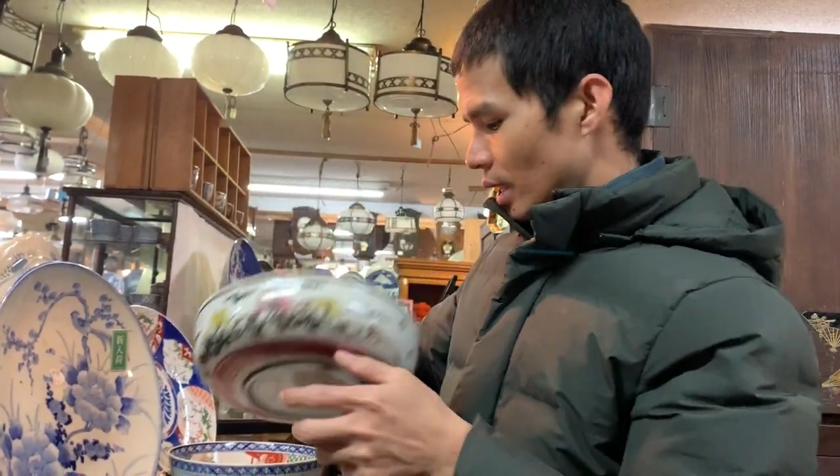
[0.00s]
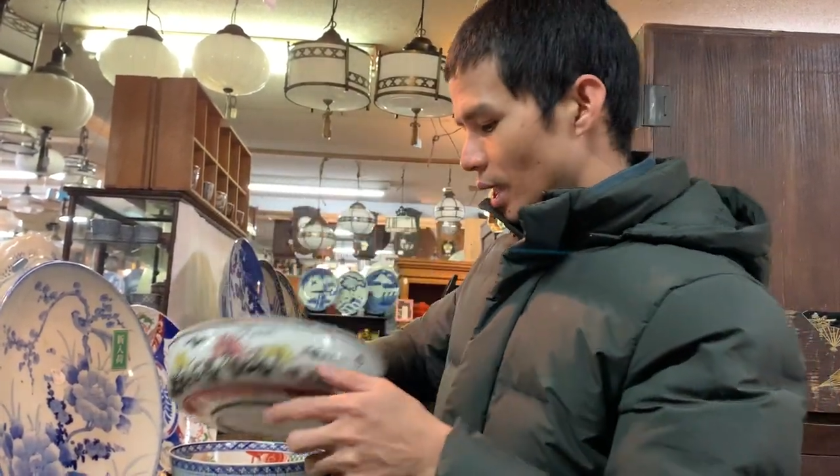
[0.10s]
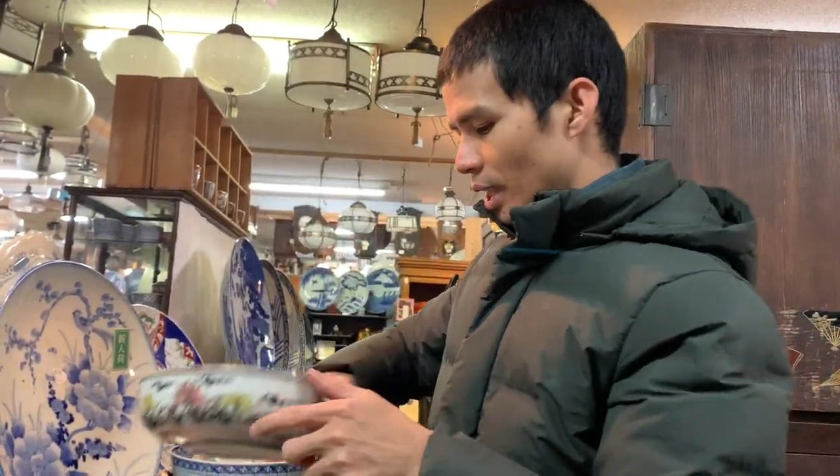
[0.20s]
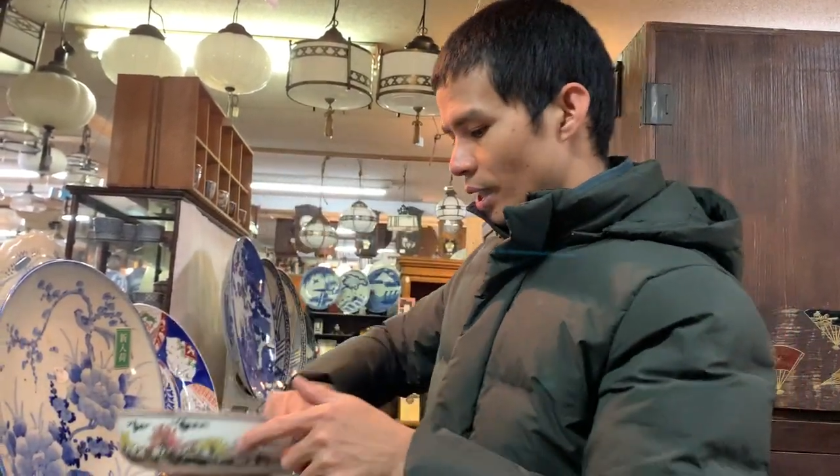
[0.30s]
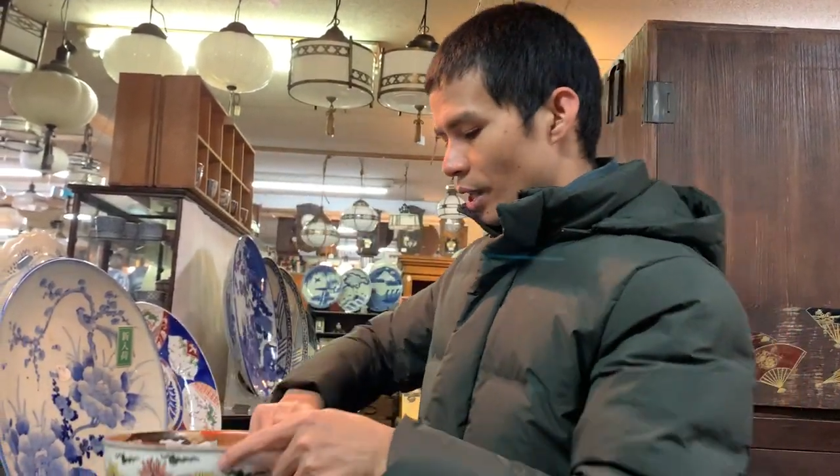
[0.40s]

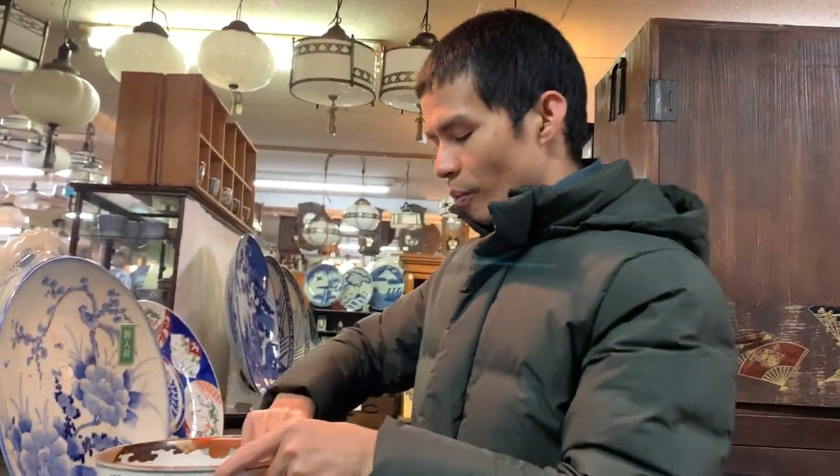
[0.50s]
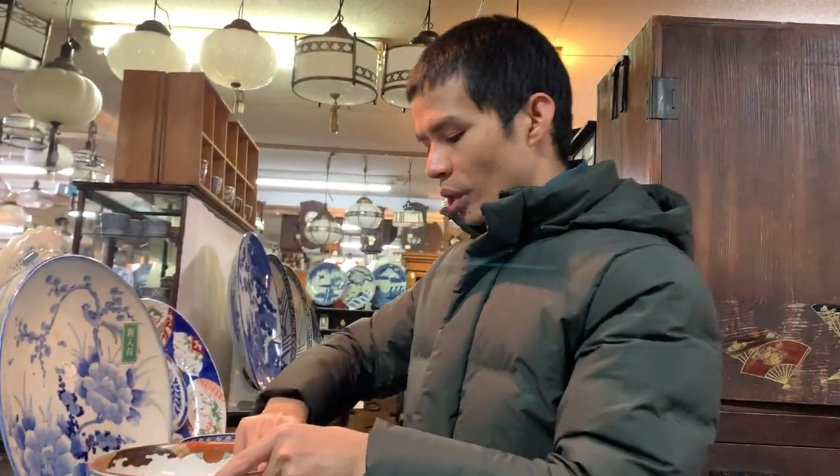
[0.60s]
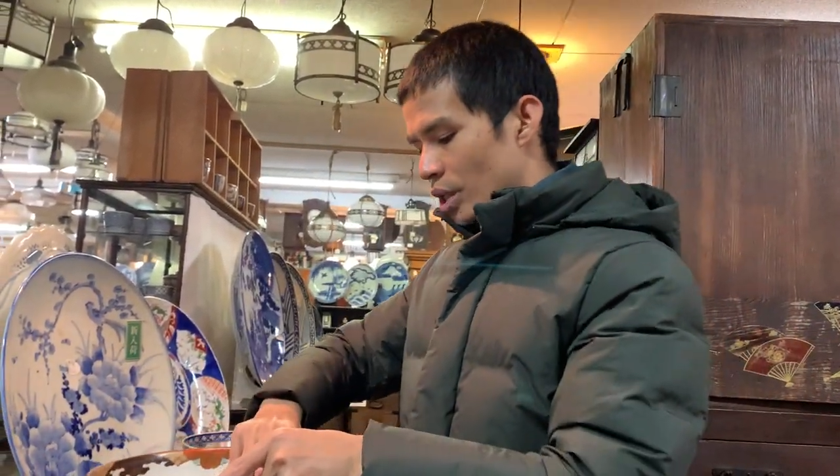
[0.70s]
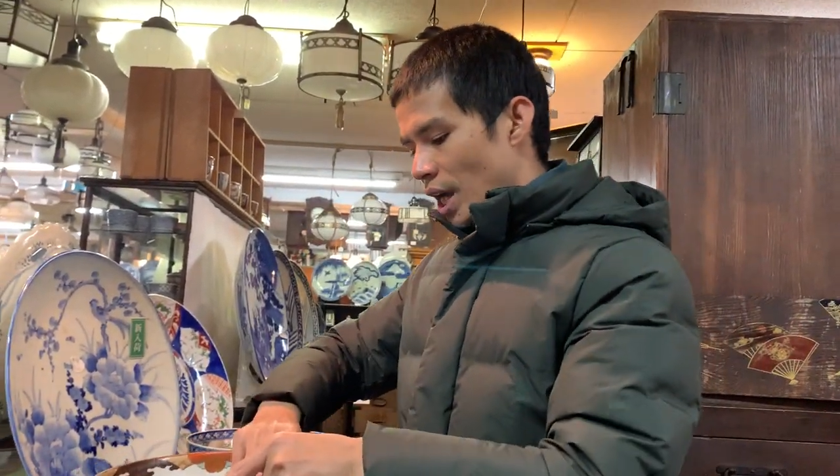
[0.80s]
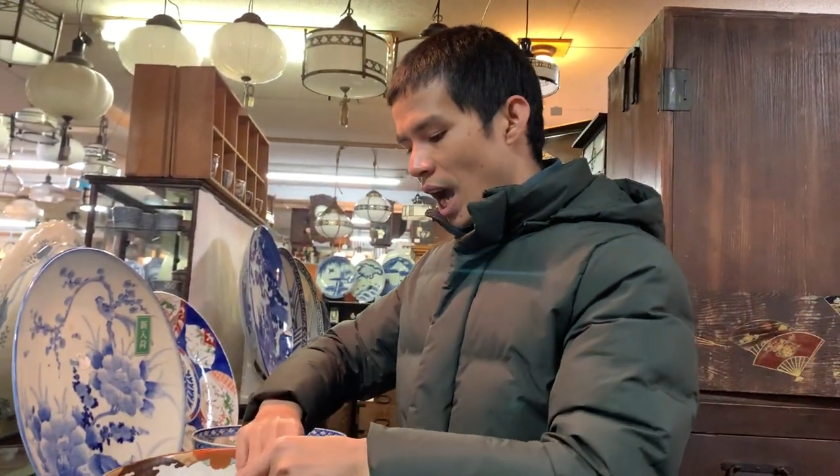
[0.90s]
Đấy.
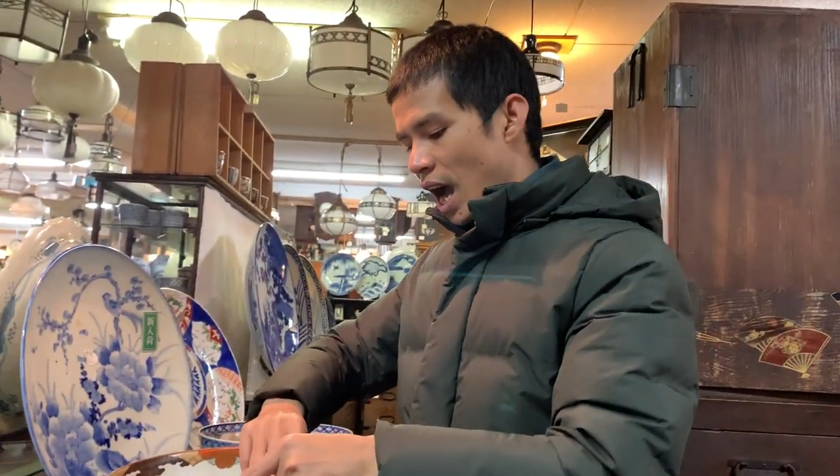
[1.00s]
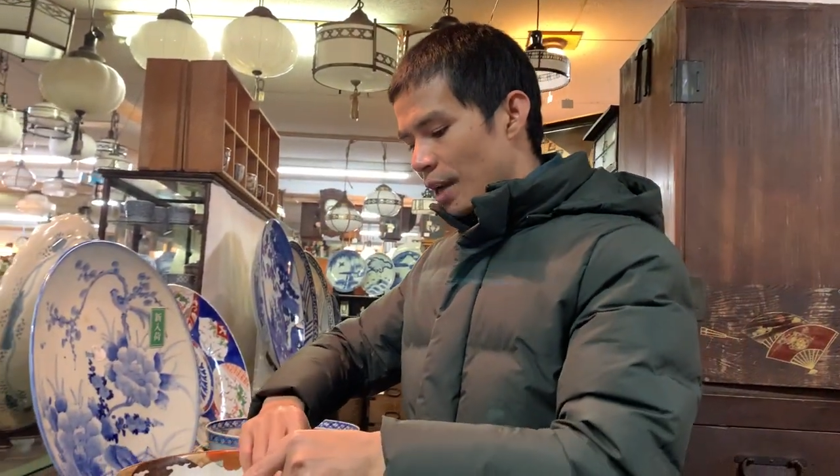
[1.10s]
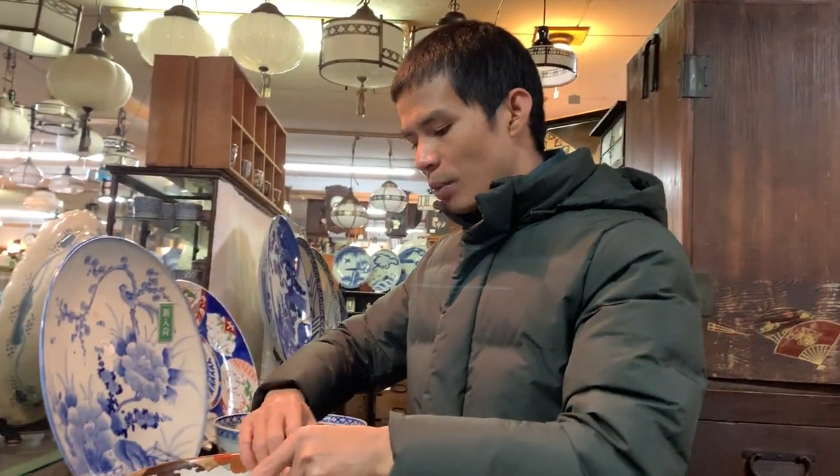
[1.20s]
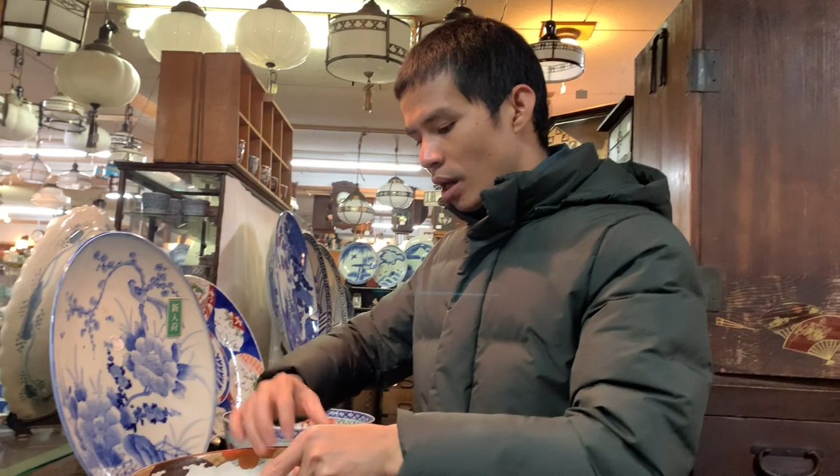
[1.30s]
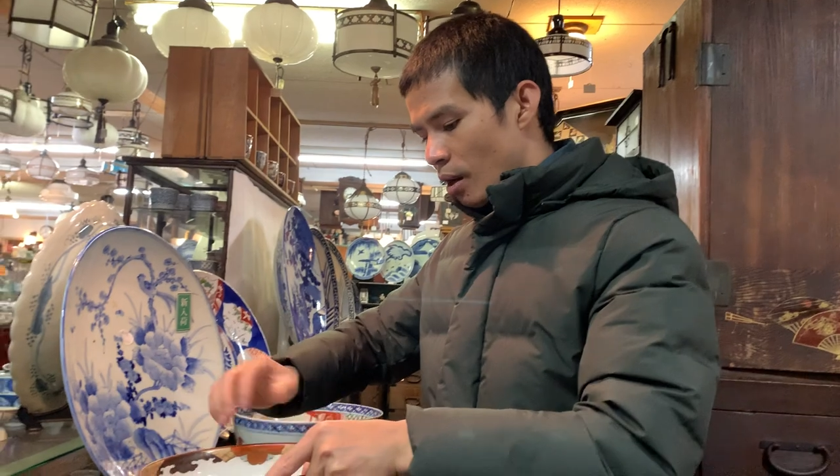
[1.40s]
mọi người
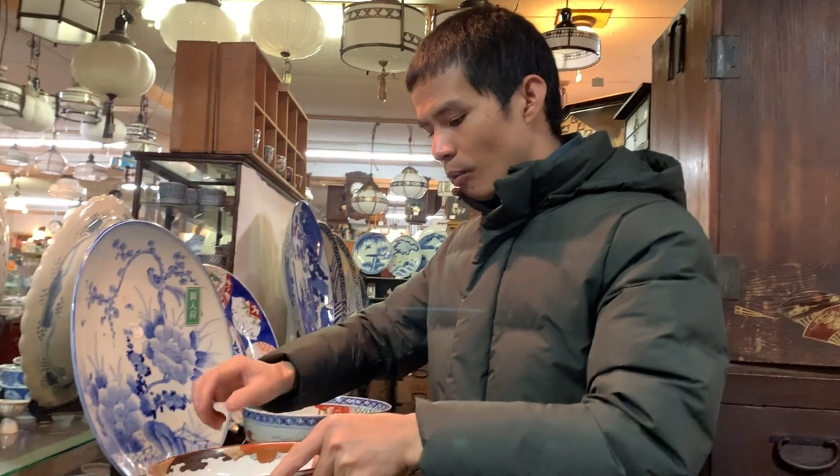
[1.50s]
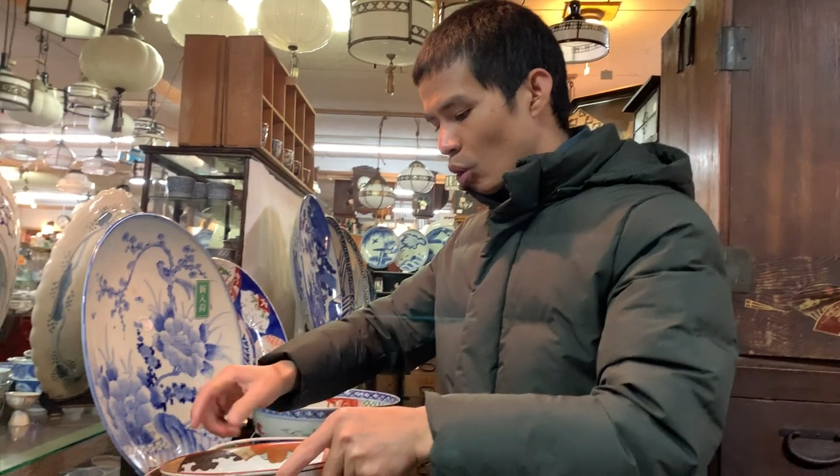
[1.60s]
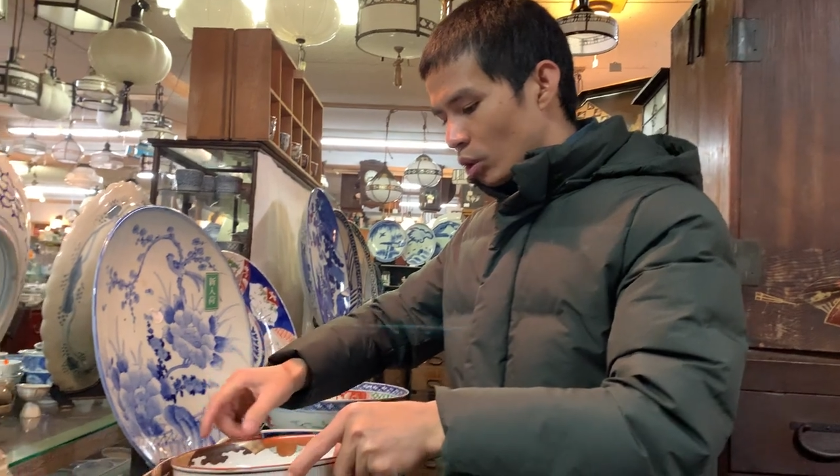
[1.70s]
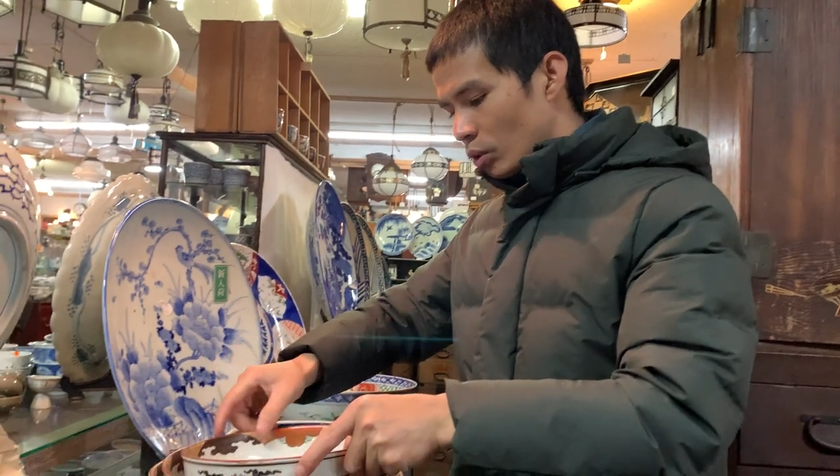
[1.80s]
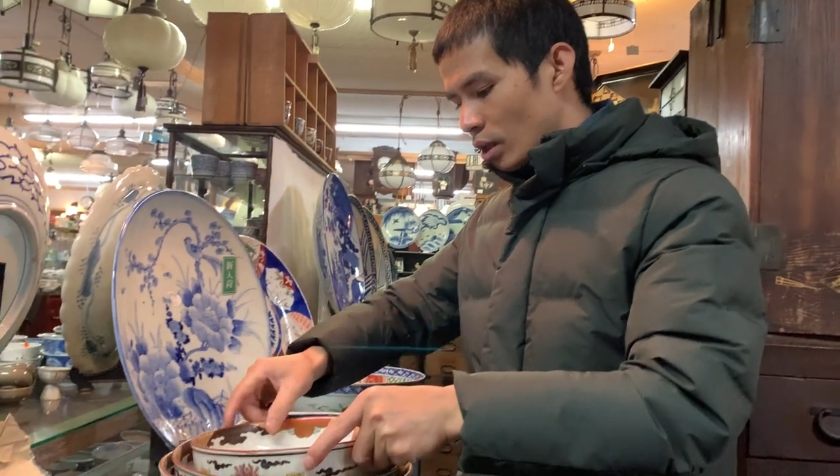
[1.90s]
ai mà
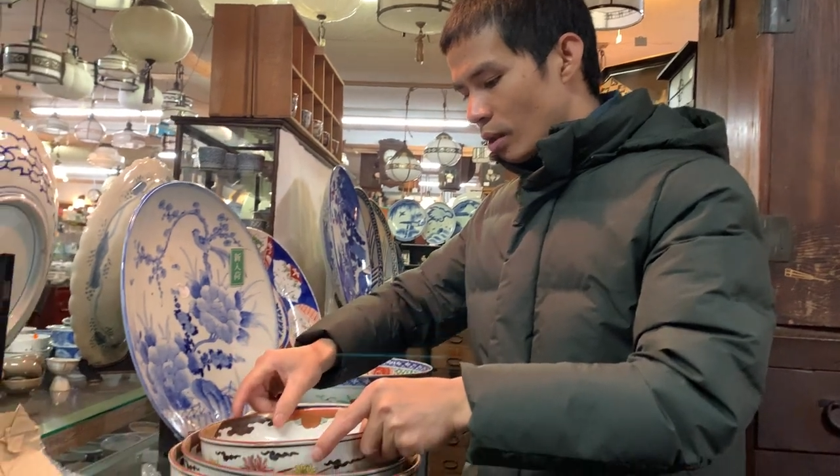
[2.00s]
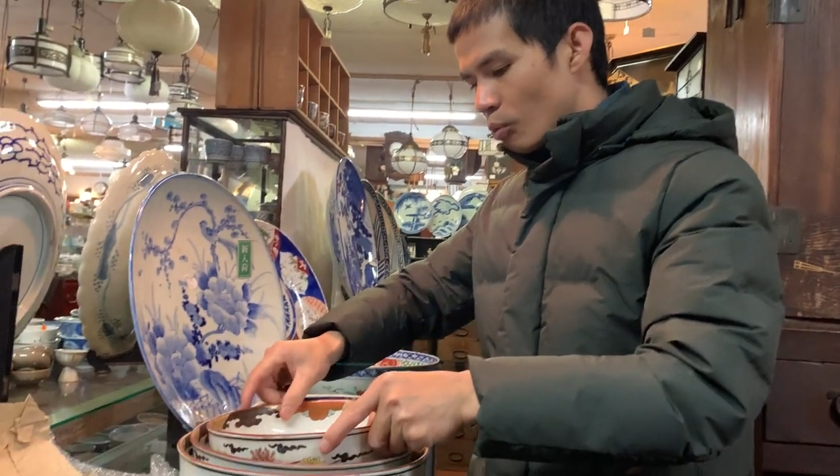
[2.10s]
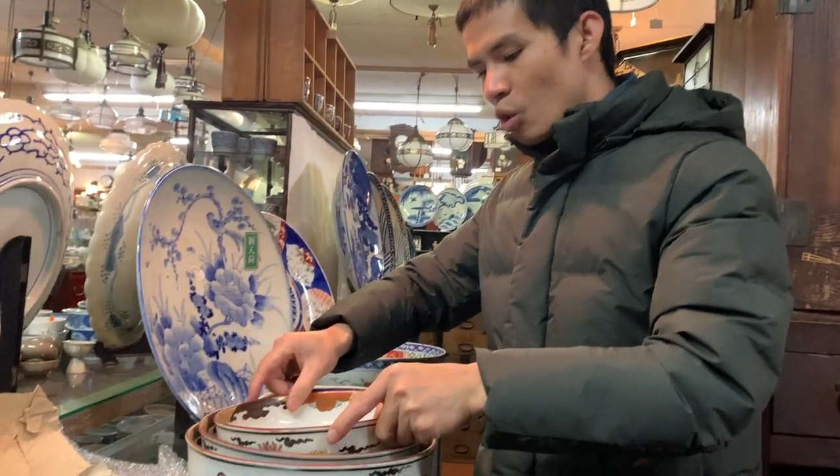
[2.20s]
muốn uh,